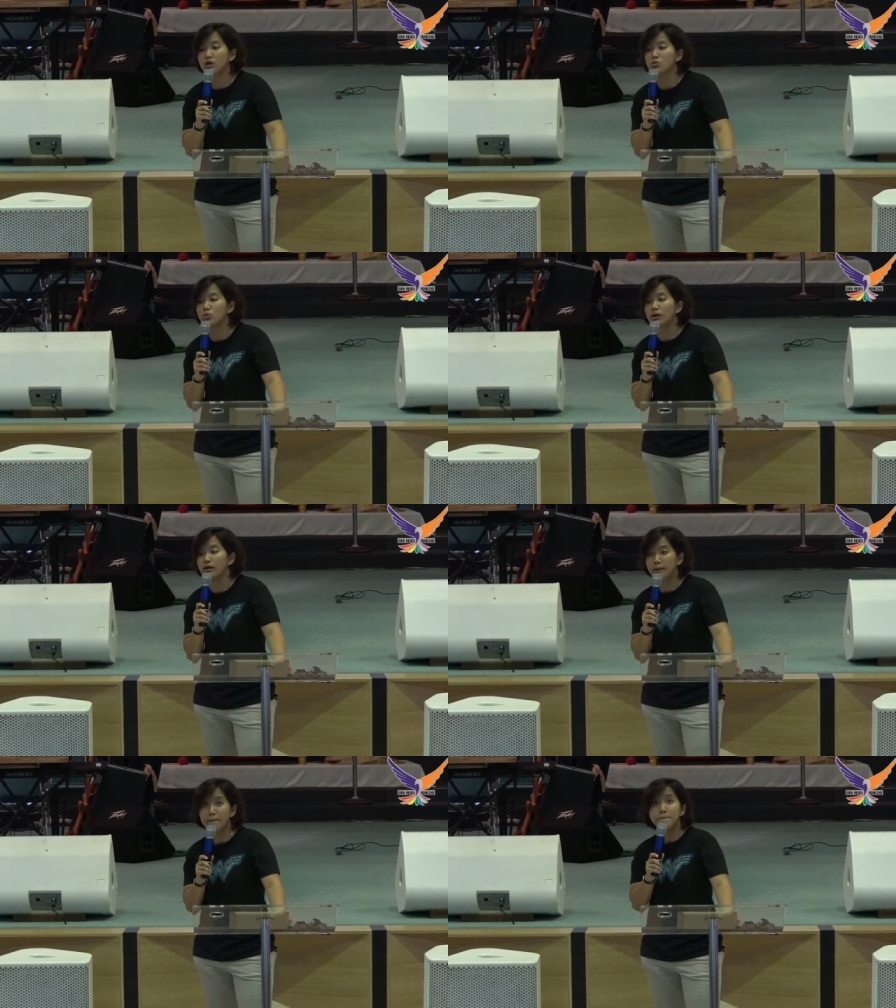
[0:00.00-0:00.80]
Tuhan.
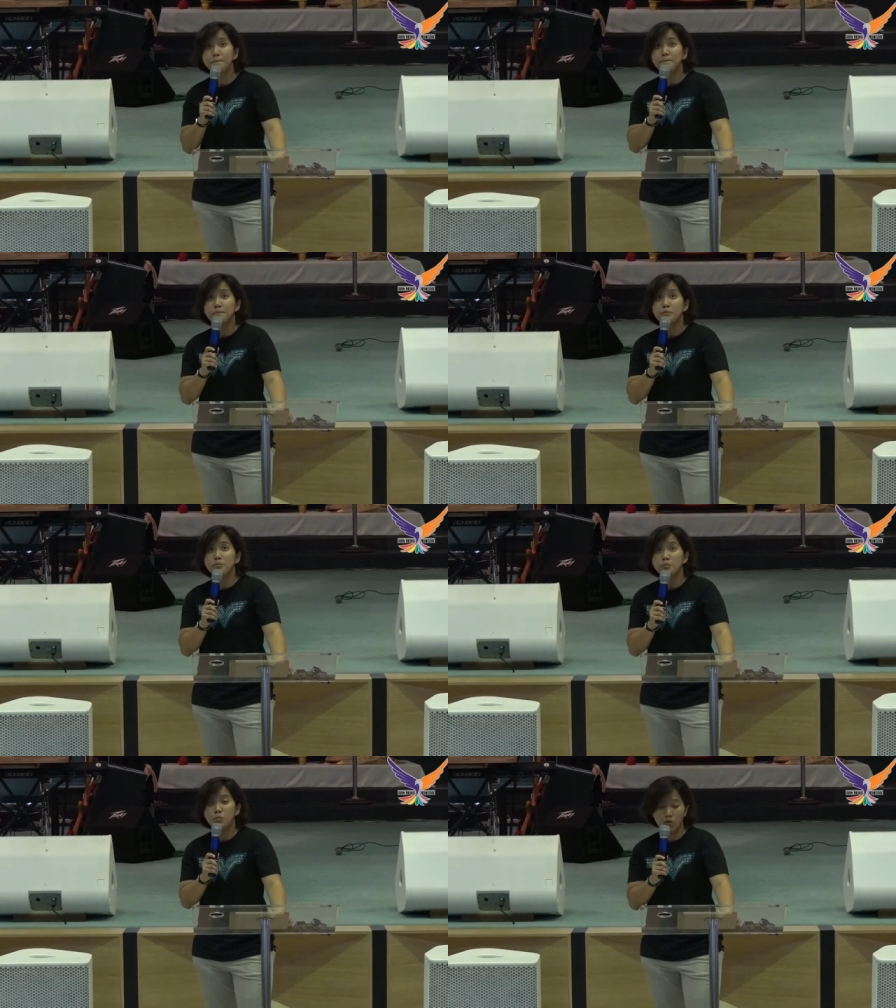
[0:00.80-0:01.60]

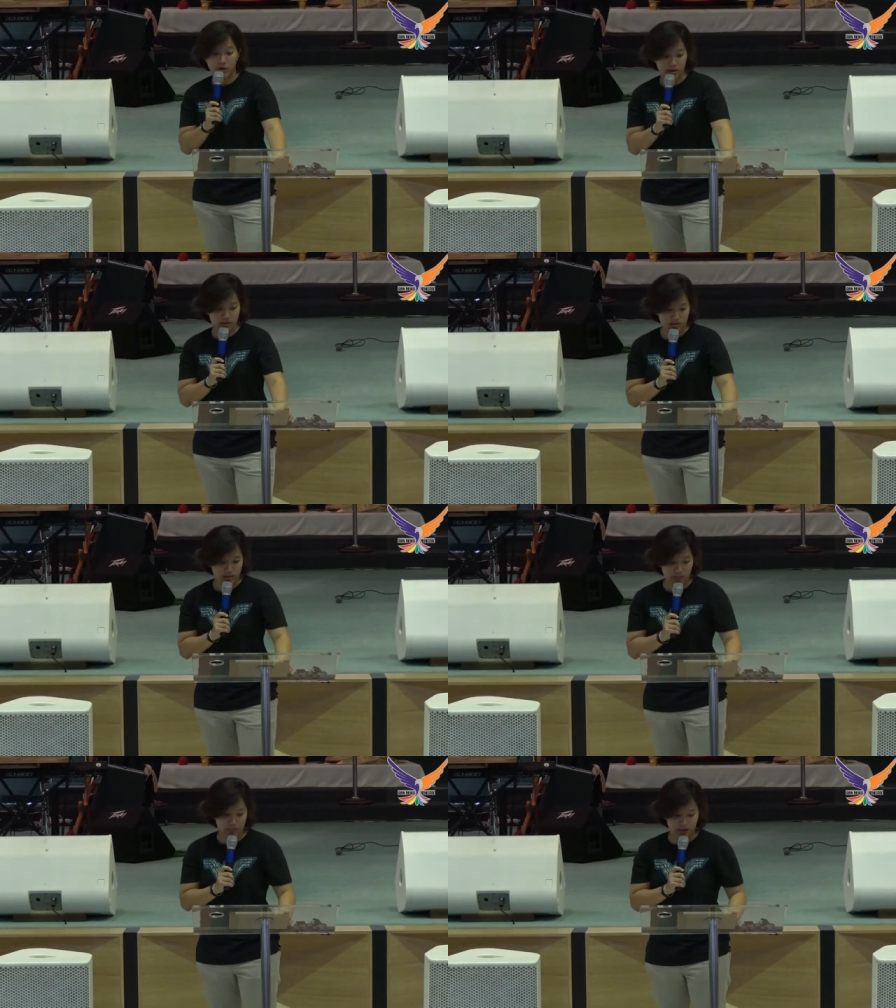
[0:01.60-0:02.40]
Boleh
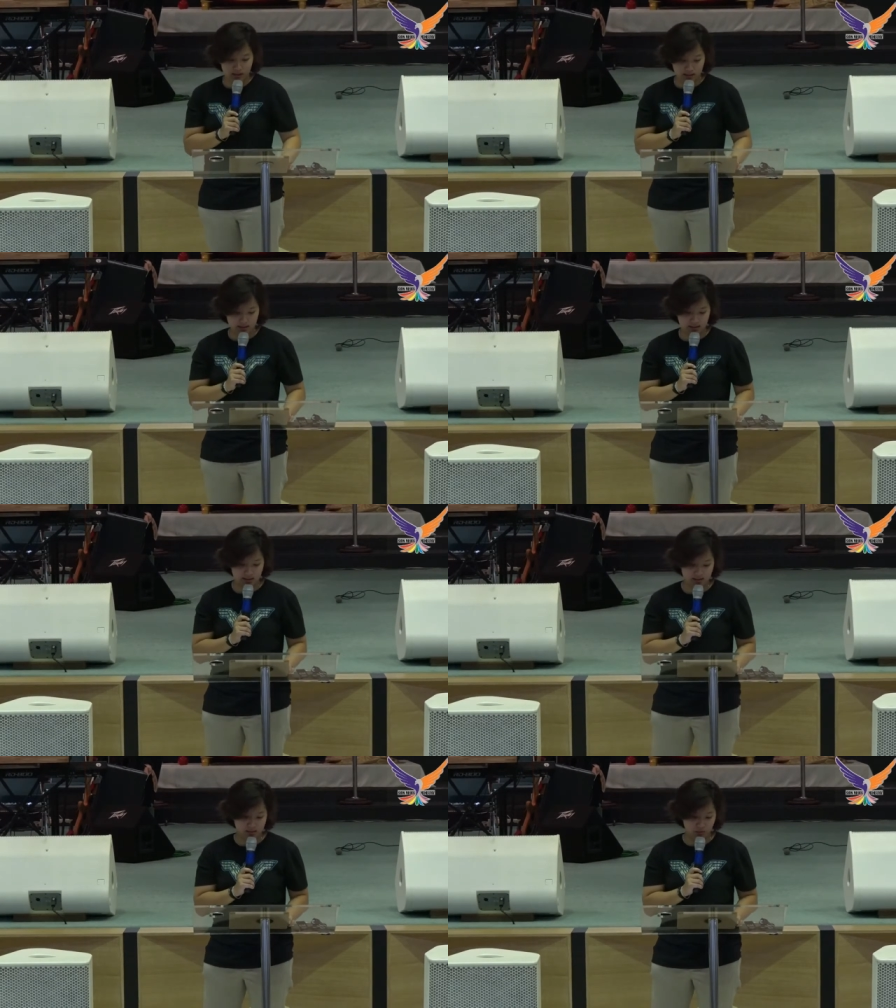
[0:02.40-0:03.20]
ditampilin
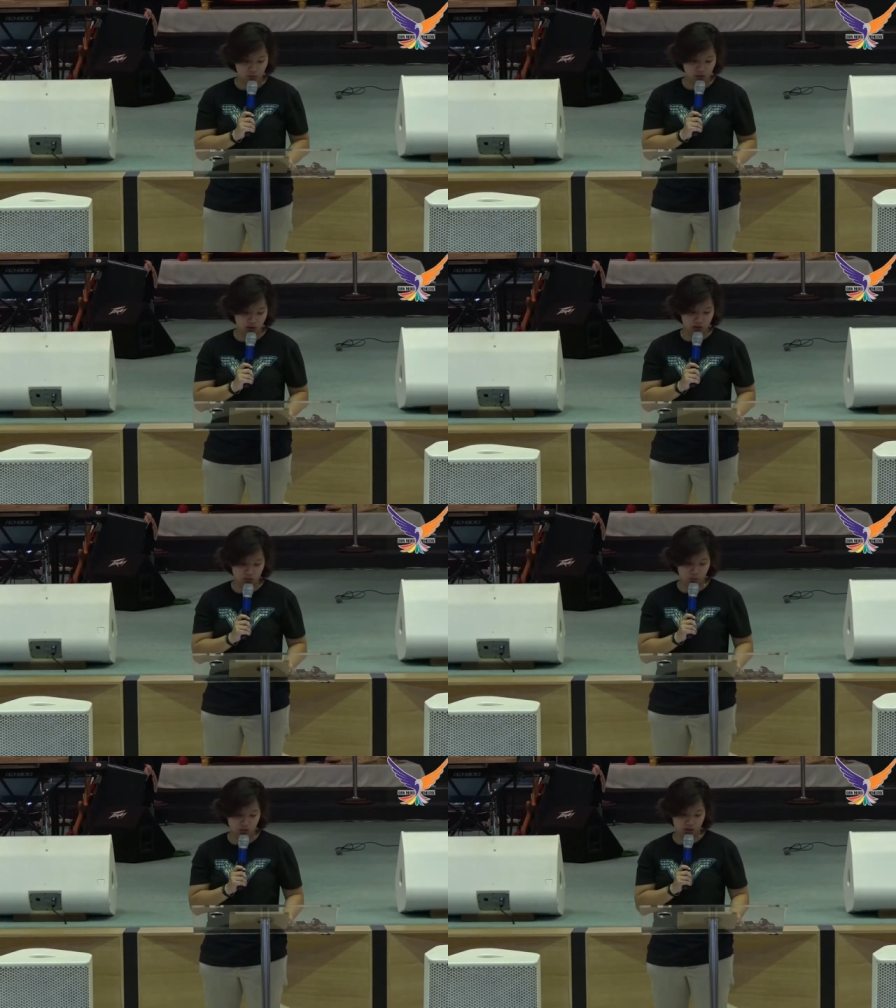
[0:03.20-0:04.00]
murka
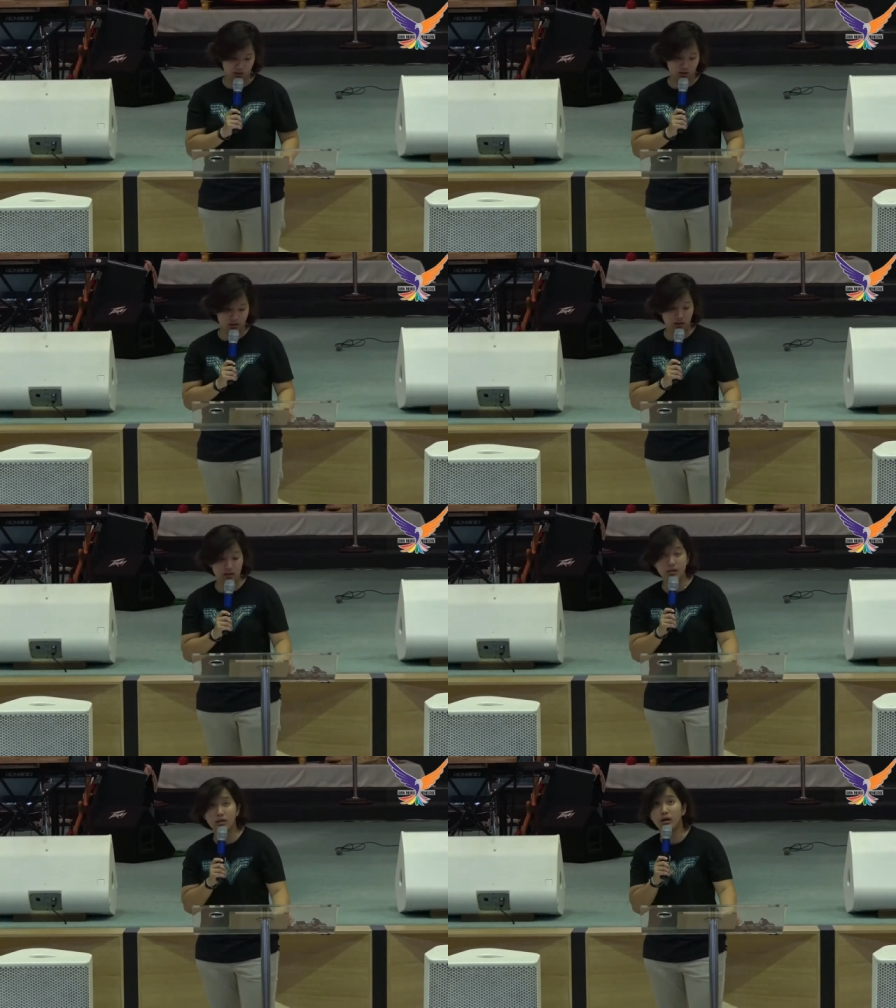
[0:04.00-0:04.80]
Tuhan yang
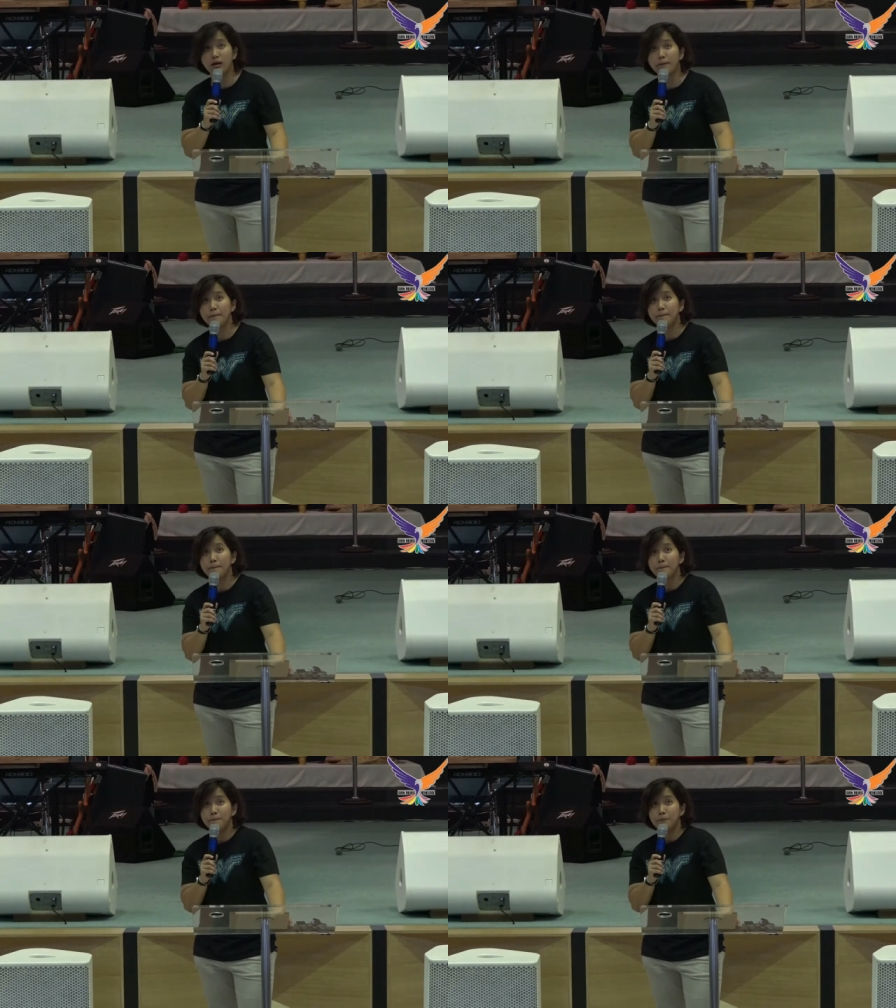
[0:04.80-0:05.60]
ketiga.
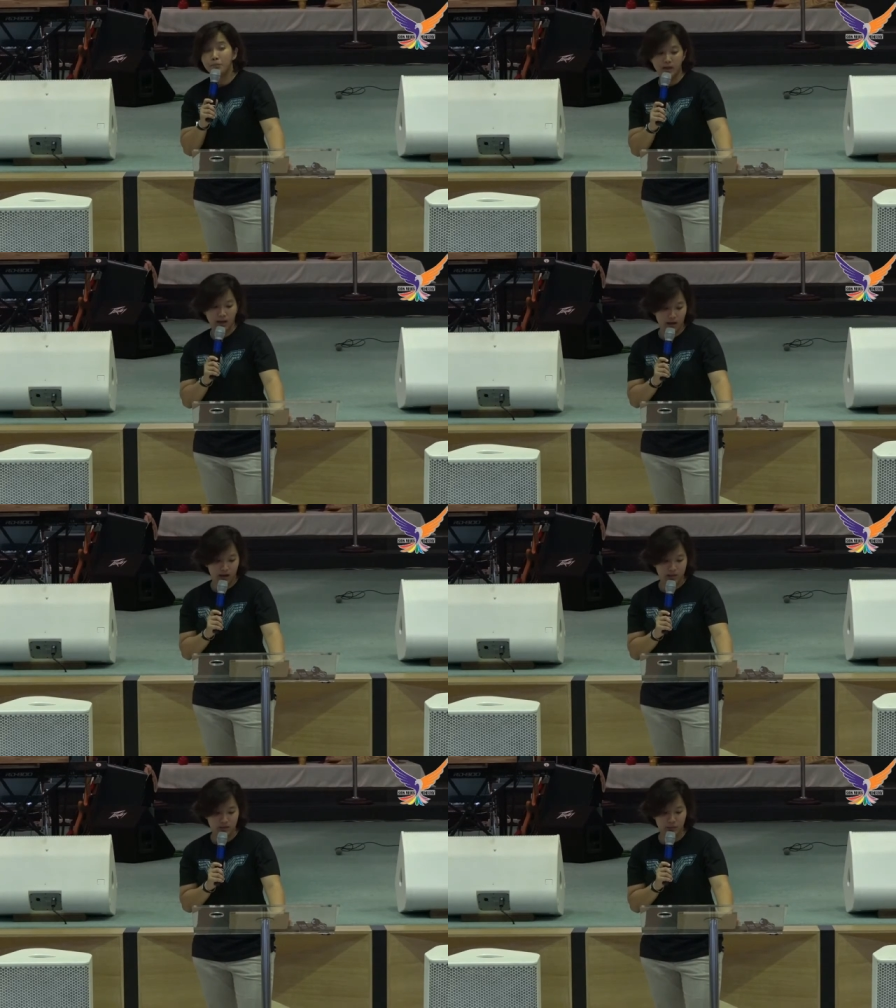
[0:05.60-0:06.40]

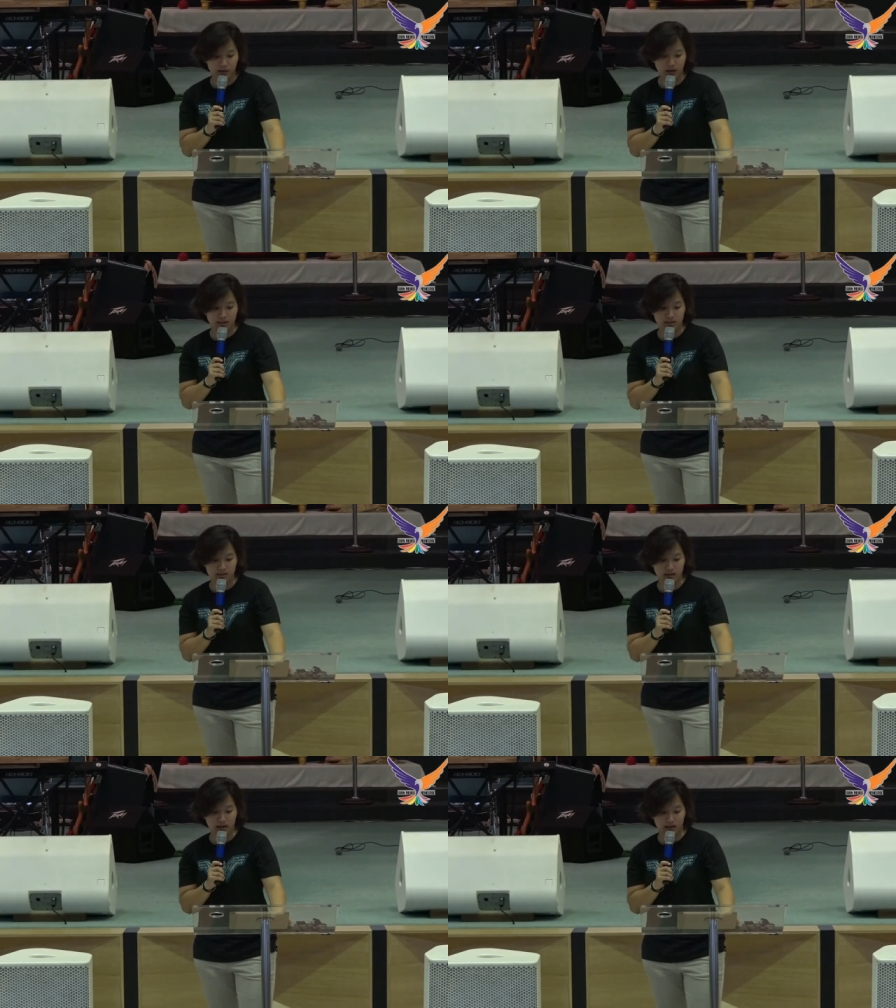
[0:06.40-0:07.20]
Bilangan 11
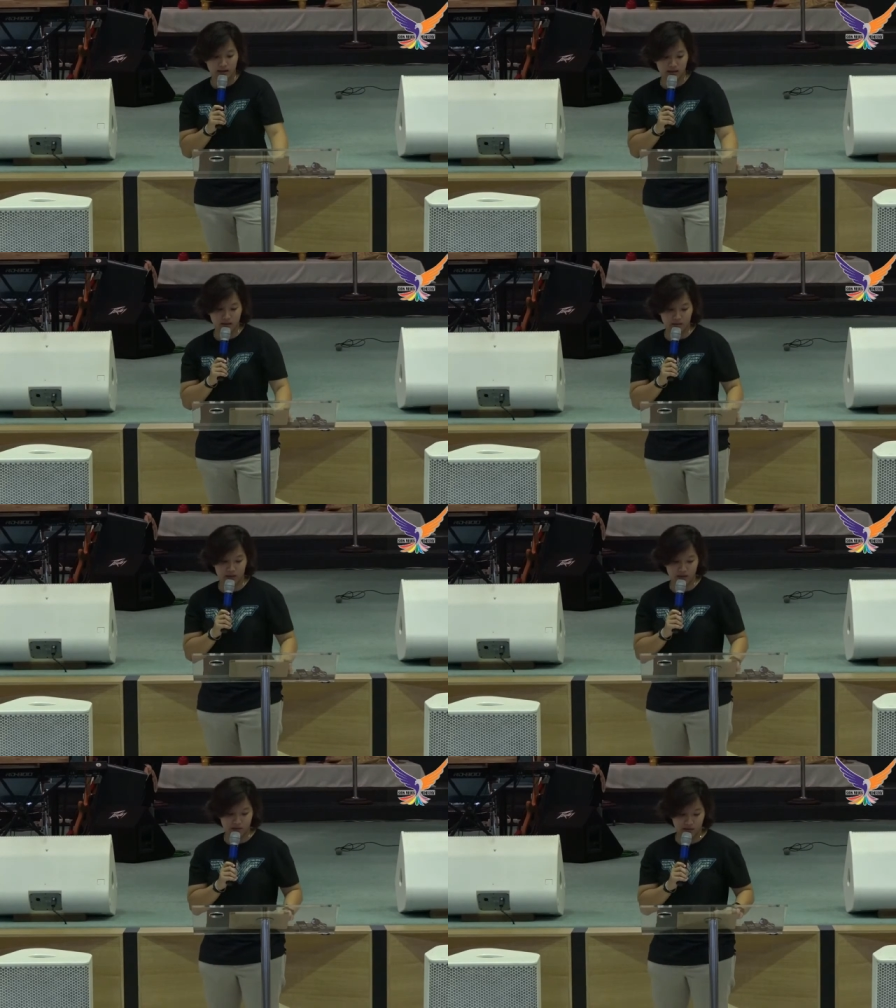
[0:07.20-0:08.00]
ayat yang
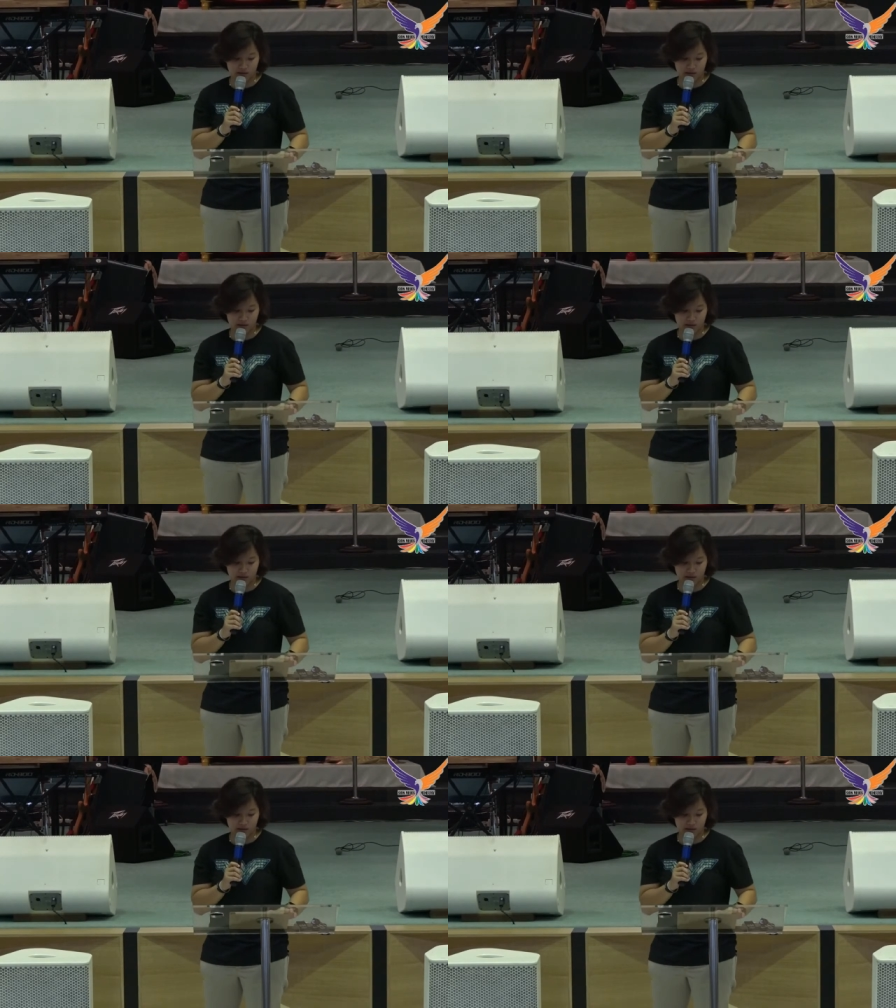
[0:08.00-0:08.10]
pertama.